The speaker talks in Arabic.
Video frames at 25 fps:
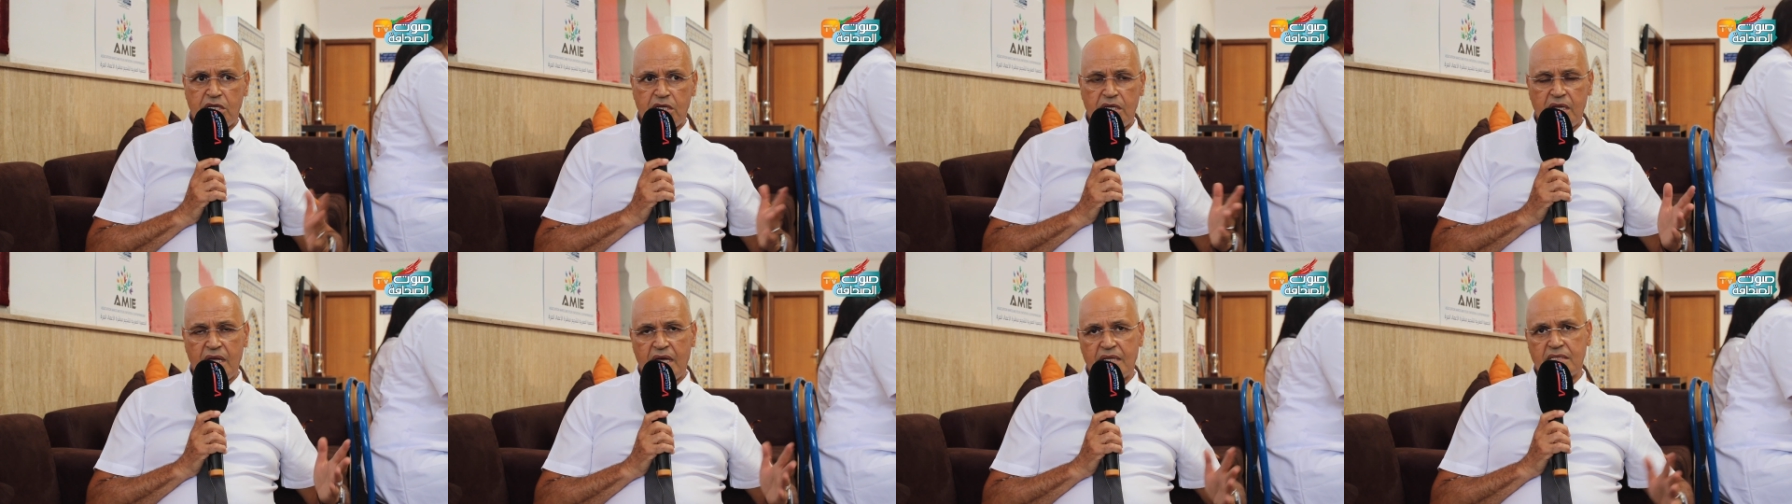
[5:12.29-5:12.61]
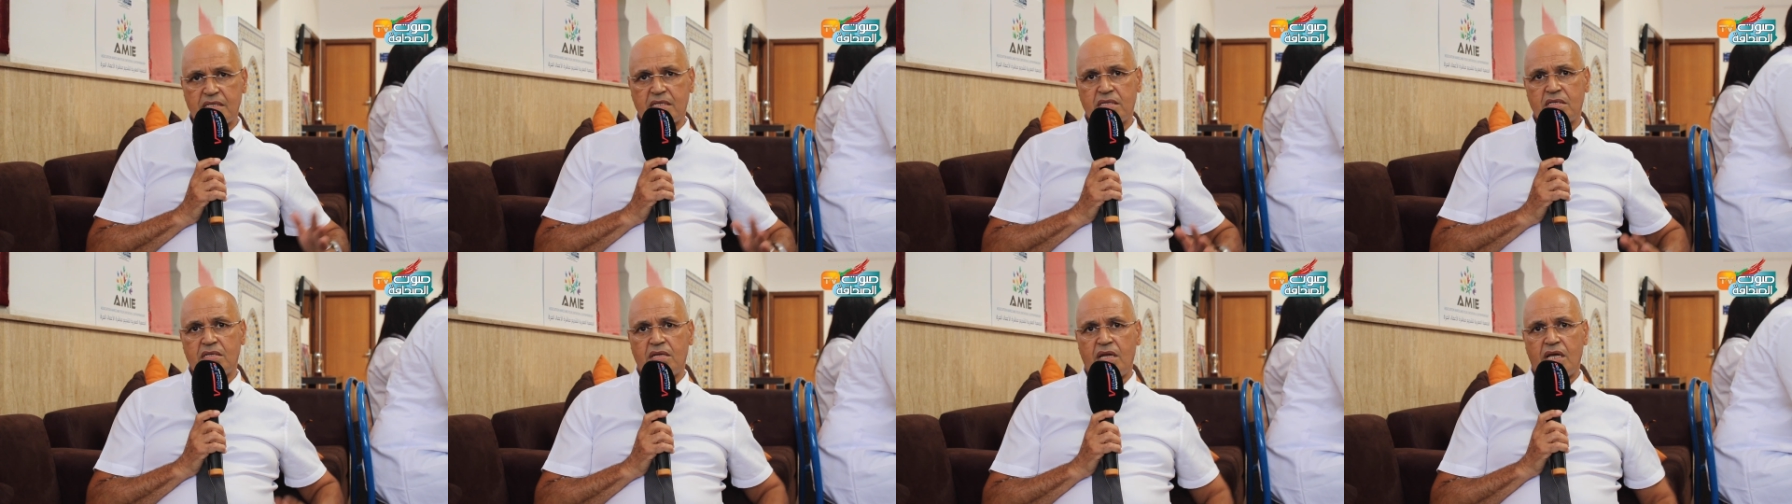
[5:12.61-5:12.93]

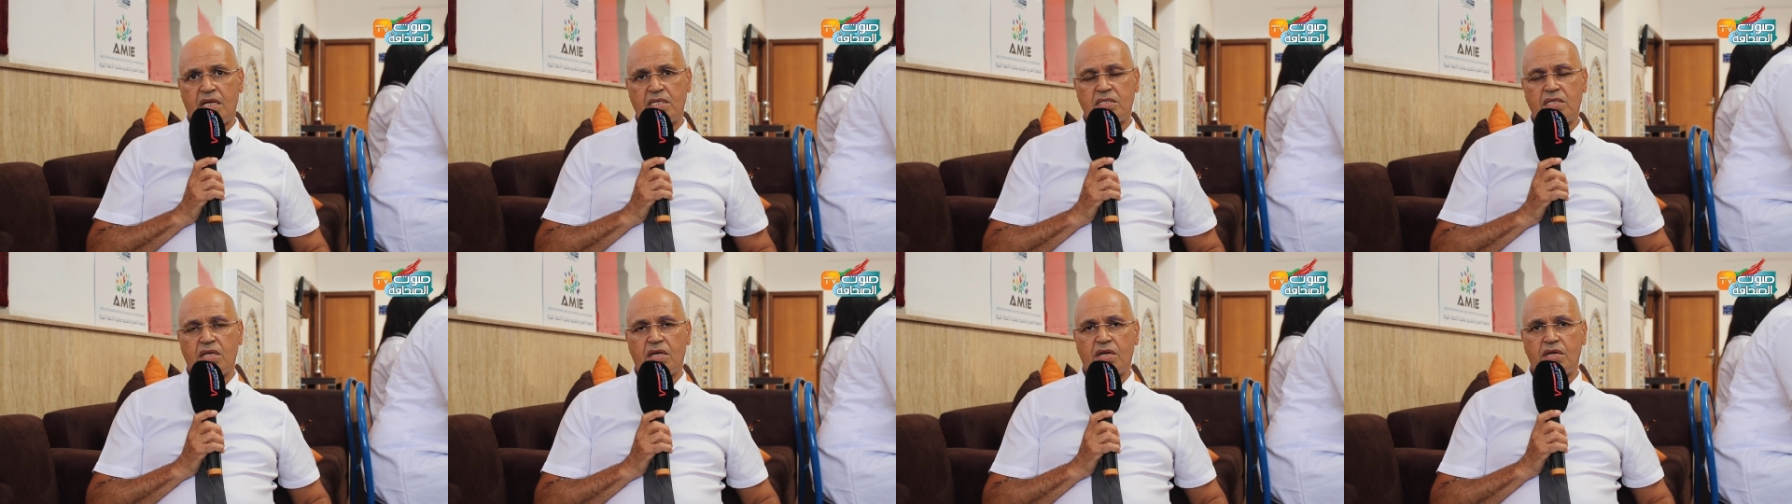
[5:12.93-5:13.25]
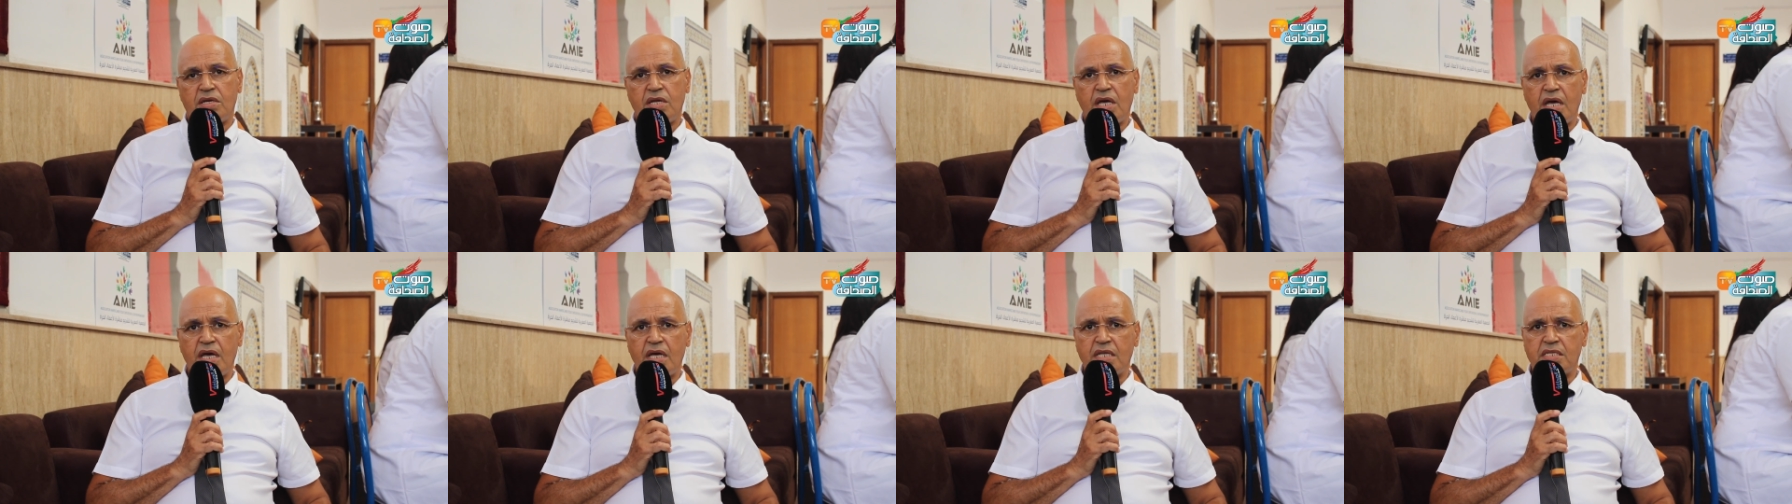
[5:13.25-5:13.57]
النت
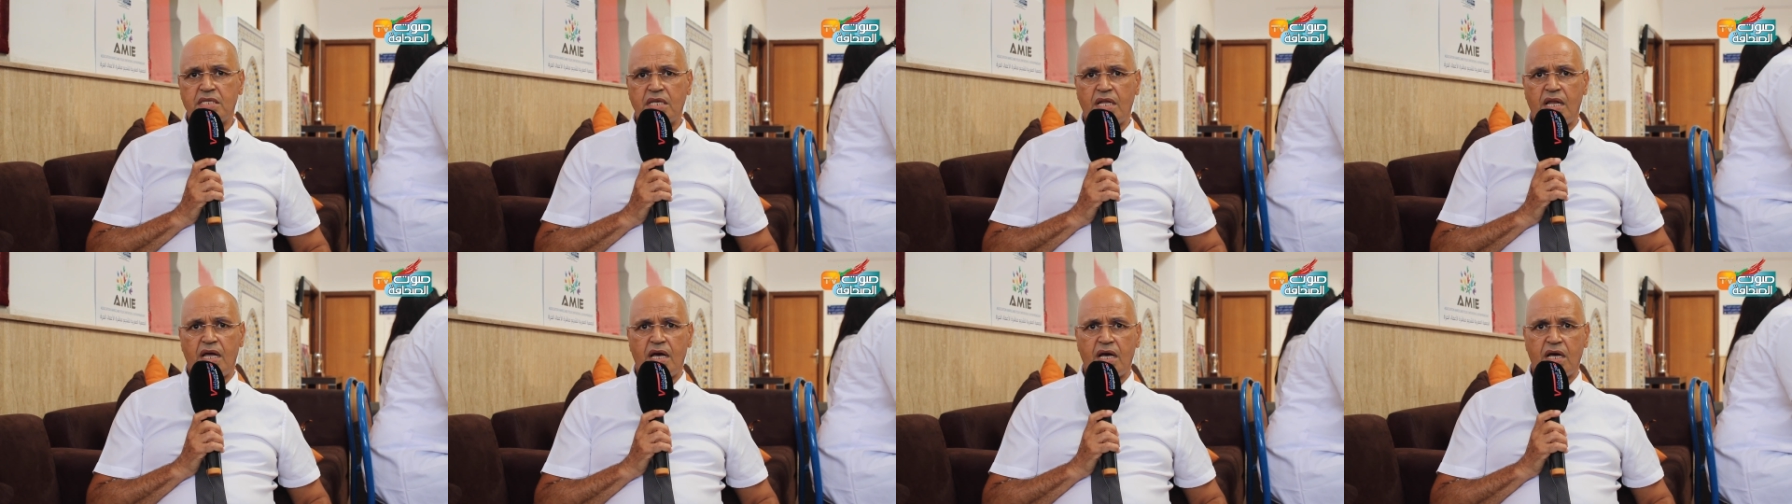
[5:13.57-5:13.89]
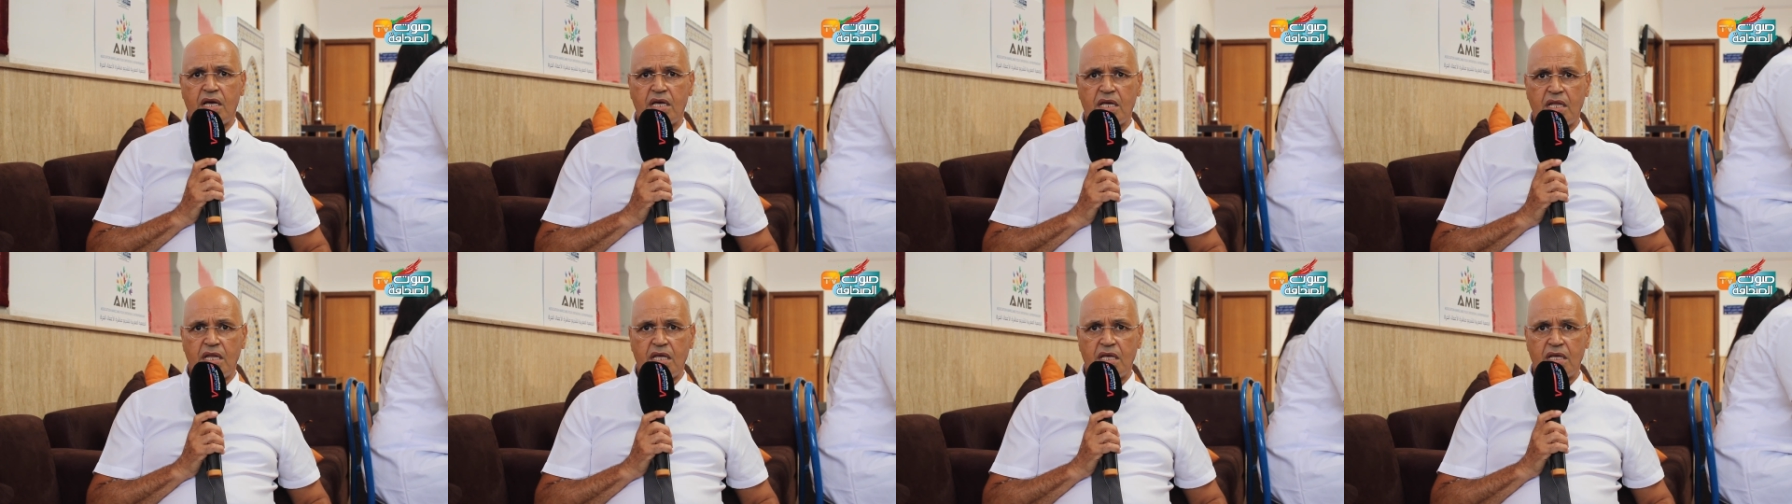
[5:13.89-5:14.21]
الانترنت الى
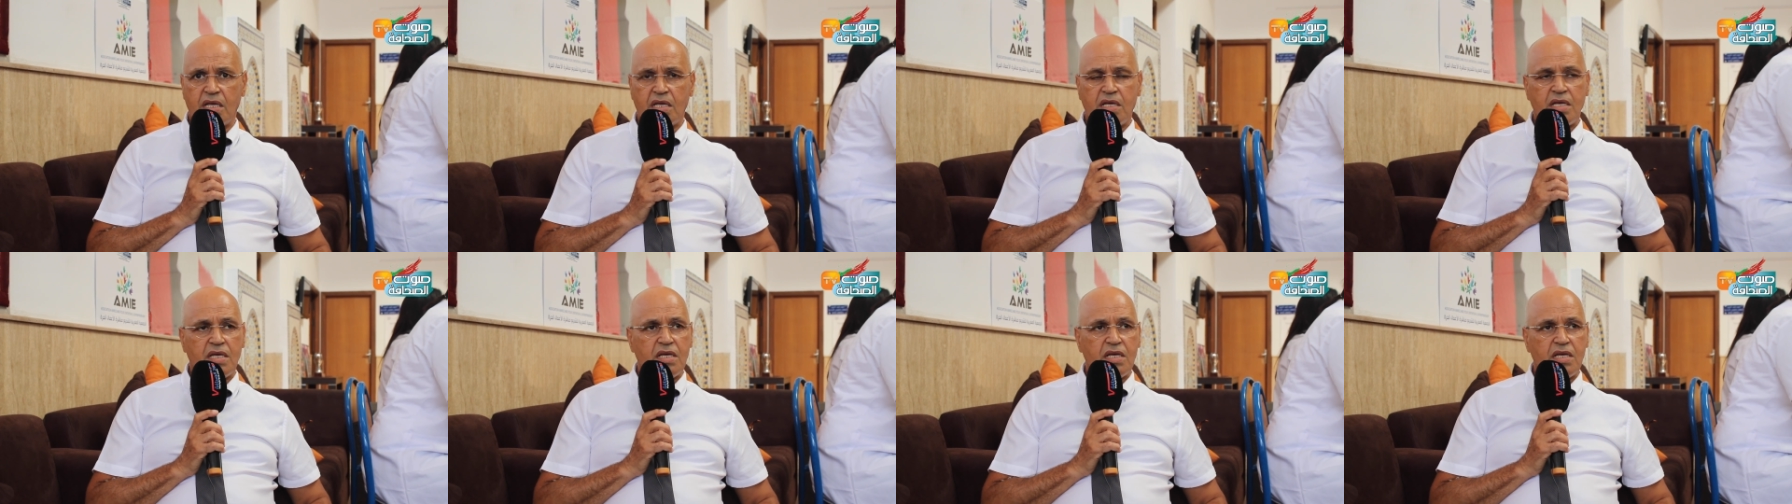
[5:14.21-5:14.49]
اخره